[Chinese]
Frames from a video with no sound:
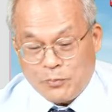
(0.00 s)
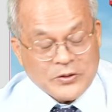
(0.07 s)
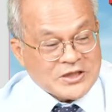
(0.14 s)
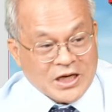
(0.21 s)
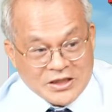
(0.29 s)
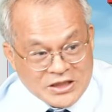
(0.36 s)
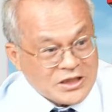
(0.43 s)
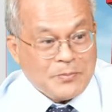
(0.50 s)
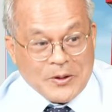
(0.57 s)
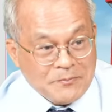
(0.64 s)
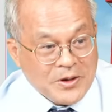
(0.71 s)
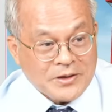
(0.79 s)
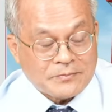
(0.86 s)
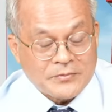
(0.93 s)
不讲基本
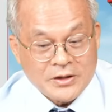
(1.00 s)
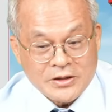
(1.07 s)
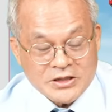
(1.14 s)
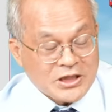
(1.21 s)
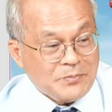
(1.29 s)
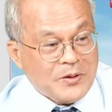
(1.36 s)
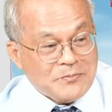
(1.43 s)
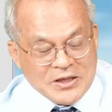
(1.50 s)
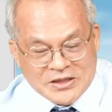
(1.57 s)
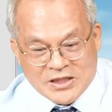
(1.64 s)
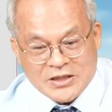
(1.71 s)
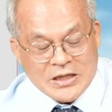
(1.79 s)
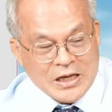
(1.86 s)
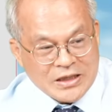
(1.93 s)
面，基本面
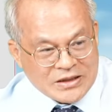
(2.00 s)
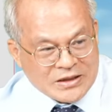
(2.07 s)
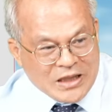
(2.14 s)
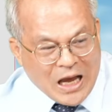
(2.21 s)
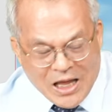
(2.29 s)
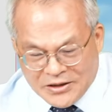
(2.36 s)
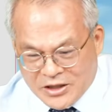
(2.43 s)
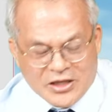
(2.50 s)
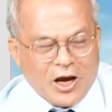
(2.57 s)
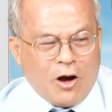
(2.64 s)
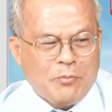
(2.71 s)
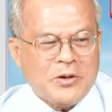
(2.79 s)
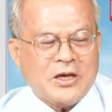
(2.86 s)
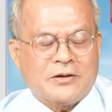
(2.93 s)
期烂的
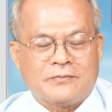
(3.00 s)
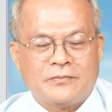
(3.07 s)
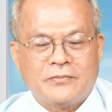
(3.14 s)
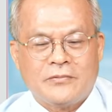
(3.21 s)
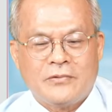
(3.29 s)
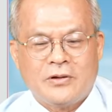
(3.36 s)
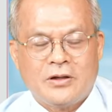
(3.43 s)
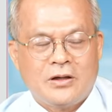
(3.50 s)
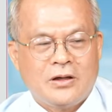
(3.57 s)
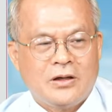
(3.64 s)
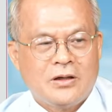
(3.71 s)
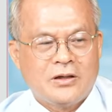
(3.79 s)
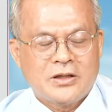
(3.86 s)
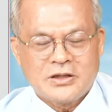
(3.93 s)
要命，
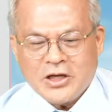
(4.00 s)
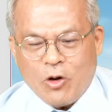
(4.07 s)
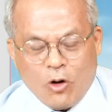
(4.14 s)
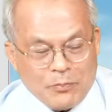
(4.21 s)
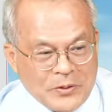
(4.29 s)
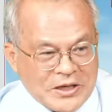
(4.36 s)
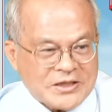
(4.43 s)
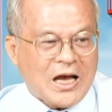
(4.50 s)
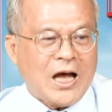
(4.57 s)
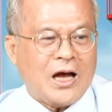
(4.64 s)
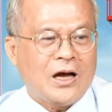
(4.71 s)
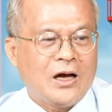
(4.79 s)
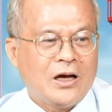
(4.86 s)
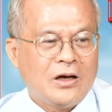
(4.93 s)
结果被
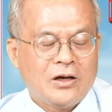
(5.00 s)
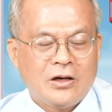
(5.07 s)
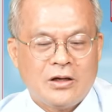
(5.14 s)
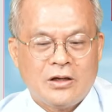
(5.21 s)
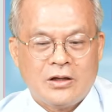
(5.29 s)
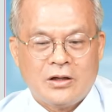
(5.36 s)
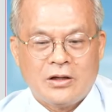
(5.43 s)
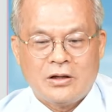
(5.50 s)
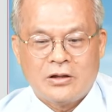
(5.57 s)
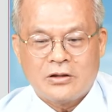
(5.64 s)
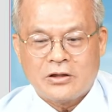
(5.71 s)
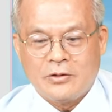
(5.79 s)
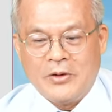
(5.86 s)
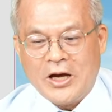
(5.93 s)
差。
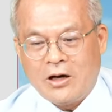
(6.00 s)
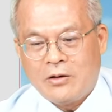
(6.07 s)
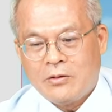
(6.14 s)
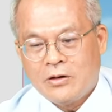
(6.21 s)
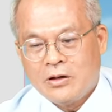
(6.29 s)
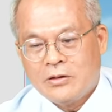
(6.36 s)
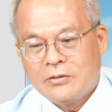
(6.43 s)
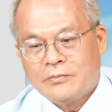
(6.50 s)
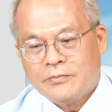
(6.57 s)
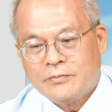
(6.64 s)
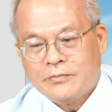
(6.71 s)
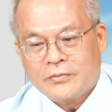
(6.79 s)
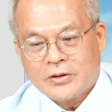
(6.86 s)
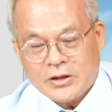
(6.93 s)
有没有
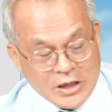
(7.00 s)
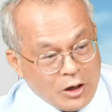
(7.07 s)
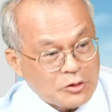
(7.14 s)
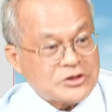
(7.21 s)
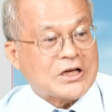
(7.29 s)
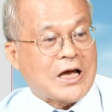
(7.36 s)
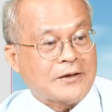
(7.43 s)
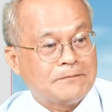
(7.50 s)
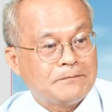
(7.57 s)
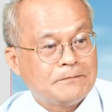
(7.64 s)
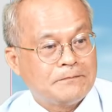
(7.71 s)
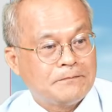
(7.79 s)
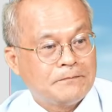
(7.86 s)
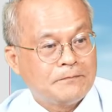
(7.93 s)
腰斩？
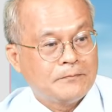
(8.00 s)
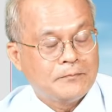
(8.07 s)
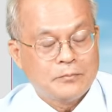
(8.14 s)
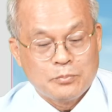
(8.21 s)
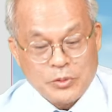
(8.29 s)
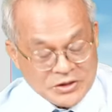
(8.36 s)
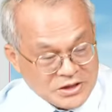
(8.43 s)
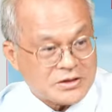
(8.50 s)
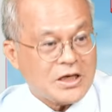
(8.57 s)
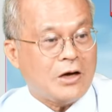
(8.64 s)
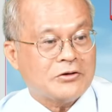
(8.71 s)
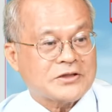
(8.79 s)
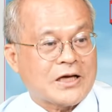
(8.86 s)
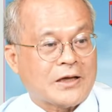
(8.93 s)
不止
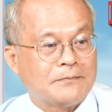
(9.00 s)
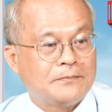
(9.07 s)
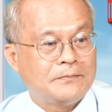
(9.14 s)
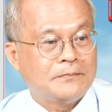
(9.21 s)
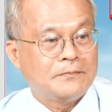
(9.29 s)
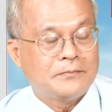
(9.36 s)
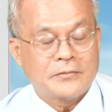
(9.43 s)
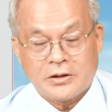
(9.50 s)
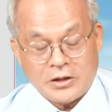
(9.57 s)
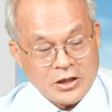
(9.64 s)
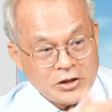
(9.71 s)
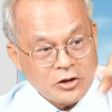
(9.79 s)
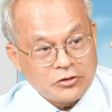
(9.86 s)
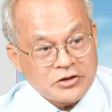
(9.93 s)
腰斩，
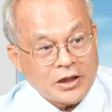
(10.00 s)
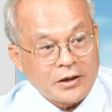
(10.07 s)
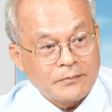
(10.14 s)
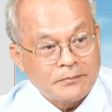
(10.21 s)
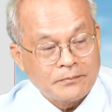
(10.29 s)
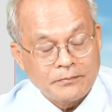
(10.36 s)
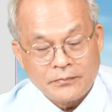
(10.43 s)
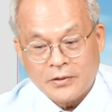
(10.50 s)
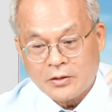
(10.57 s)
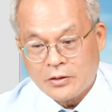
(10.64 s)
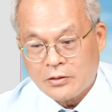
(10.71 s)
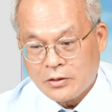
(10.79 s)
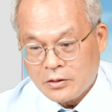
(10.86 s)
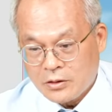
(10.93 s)
跌六成，
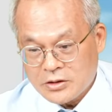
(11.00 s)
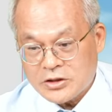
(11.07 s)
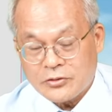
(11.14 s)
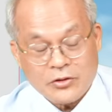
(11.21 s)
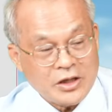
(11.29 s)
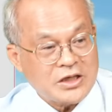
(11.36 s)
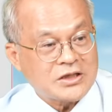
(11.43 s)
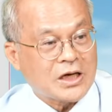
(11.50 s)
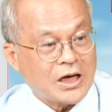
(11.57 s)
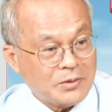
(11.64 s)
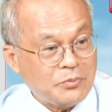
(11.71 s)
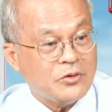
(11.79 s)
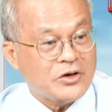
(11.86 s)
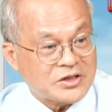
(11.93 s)
而且我跟你讲，
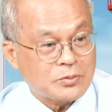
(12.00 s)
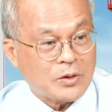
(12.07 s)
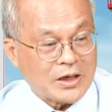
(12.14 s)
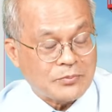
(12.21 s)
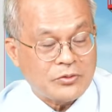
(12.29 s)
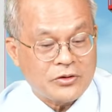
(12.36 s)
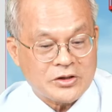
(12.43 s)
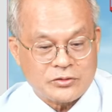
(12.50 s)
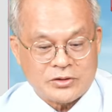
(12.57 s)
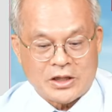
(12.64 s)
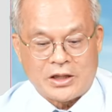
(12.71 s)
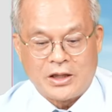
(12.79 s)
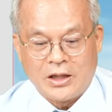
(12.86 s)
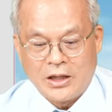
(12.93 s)
还不会，还不会止
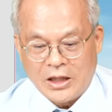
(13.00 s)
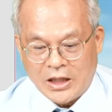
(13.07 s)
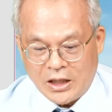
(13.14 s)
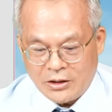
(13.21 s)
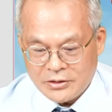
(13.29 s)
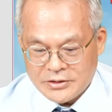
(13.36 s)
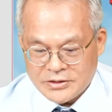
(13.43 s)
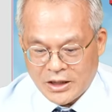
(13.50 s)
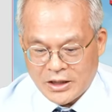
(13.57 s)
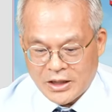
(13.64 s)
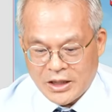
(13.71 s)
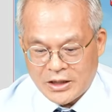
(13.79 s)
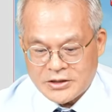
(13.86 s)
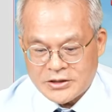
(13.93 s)
跌。好，再
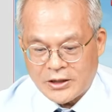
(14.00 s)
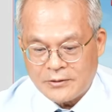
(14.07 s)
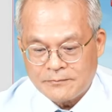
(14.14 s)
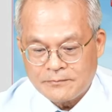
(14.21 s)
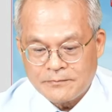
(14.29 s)
来看一下，